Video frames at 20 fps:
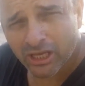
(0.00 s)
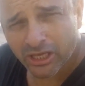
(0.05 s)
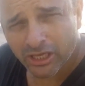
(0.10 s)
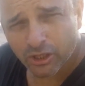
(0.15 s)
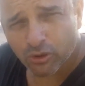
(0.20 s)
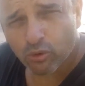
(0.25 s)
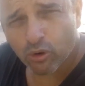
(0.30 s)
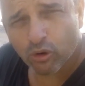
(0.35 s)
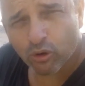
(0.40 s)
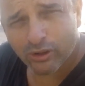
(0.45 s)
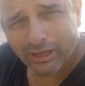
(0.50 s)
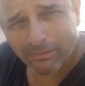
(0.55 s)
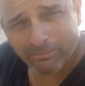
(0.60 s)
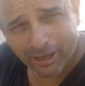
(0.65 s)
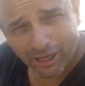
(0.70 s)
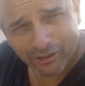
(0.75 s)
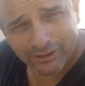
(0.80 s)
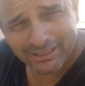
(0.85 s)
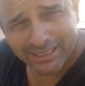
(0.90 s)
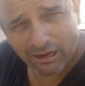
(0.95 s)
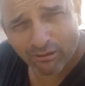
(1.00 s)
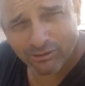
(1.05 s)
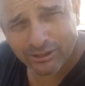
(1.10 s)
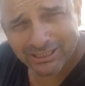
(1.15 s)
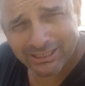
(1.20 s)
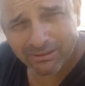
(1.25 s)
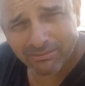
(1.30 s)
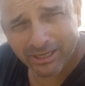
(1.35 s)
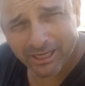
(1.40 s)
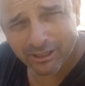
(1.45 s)
E coloquei meio saco
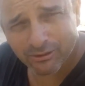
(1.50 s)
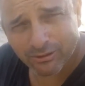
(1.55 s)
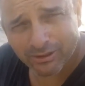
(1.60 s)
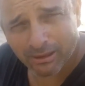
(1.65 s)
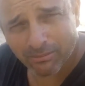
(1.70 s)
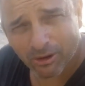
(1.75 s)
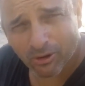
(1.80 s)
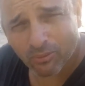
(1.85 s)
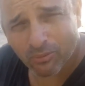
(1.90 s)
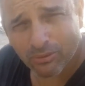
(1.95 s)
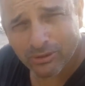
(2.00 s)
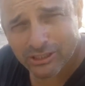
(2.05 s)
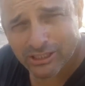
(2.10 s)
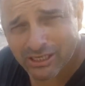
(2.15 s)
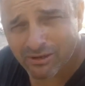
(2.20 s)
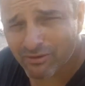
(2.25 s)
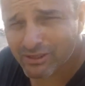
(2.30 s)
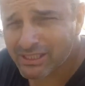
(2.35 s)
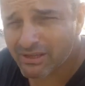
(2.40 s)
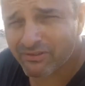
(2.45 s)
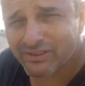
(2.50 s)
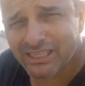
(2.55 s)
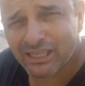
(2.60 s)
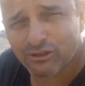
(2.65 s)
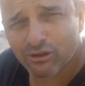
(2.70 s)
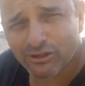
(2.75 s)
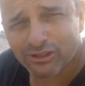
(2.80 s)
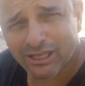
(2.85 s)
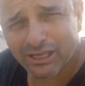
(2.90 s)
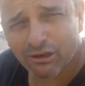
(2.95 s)
de cimento, tá bom? Se você fizer
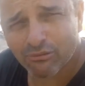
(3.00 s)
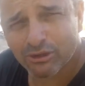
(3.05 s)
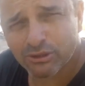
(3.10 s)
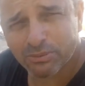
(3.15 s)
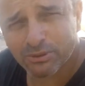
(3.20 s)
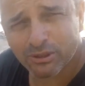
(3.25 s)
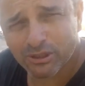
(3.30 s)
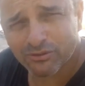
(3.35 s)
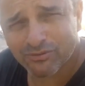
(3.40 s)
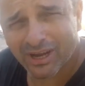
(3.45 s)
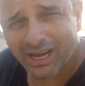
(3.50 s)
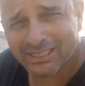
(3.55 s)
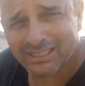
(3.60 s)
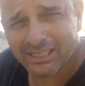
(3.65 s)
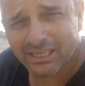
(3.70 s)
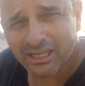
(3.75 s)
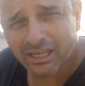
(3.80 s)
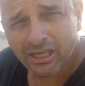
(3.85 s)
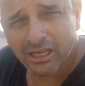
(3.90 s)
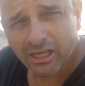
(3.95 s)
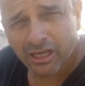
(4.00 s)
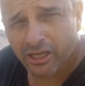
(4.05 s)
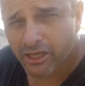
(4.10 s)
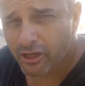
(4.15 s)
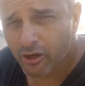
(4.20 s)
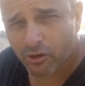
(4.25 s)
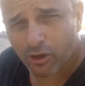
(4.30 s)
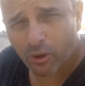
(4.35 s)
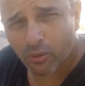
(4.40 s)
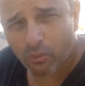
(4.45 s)
só isso aí, algumas pessoas fazem,
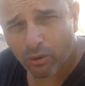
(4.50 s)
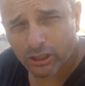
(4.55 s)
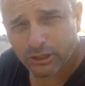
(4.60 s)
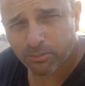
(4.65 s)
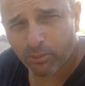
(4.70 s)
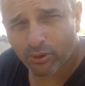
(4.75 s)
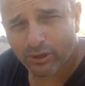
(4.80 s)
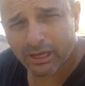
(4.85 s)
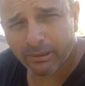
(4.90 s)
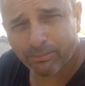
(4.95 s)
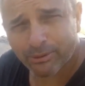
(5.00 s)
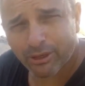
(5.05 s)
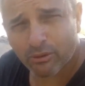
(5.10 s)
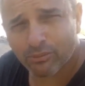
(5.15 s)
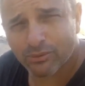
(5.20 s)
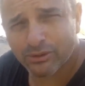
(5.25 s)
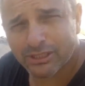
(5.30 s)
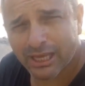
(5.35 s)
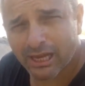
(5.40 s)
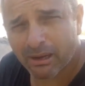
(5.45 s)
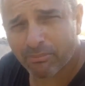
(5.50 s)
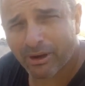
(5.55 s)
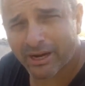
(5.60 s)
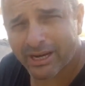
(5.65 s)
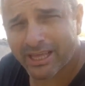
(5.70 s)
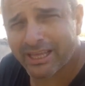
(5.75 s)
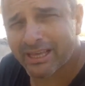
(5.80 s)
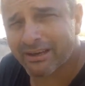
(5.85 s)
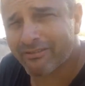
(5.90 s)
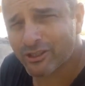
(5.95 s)
eu não gosto por quê? Porque com o tempo a
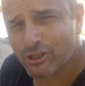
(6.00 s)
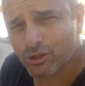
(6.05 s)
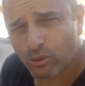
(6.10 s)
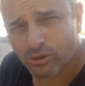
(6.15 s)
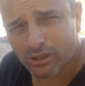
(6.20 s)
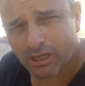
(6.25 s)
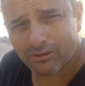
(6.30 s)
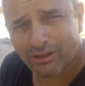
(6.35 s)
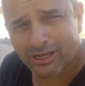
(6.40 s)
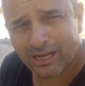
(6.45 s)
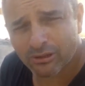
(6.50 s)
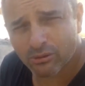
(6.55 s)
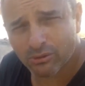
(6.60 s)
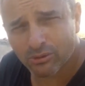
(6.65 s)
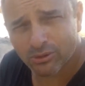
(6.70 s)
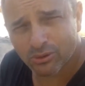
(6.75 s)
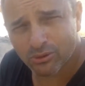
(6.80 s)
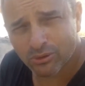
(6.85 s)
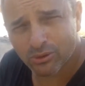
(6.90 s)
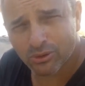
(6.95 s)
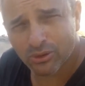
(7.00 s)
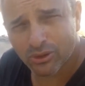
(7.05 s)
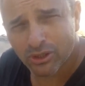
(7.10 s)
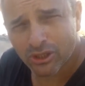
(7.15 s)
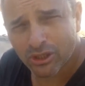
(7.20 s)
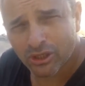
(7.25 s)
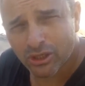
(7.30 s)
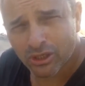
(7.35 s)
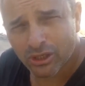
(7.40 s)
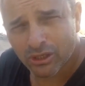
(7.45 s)
areinha vai soltando lá do, do, do,
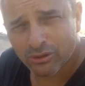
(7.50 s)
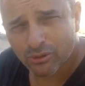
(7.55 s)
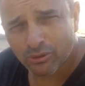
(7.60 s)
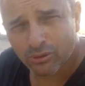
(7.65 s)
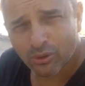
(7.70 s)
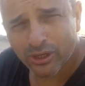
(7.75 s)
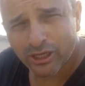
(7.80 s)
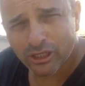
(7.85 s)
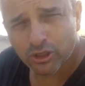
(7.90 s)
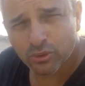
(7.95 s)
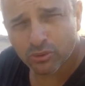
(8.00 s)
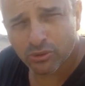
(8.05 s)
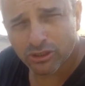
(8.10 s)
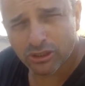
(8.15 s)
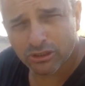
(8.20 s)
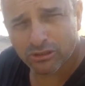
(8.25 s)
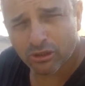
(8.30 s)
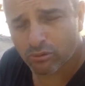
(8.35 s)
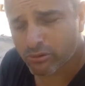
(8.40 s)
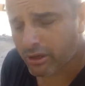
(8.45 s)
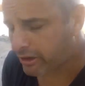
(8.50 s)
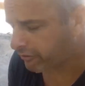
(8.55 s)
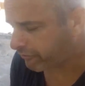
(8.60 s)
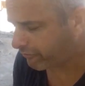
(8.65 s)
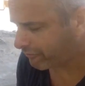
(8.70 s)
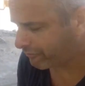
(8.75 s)
do, do rejunte. Então o que que eu,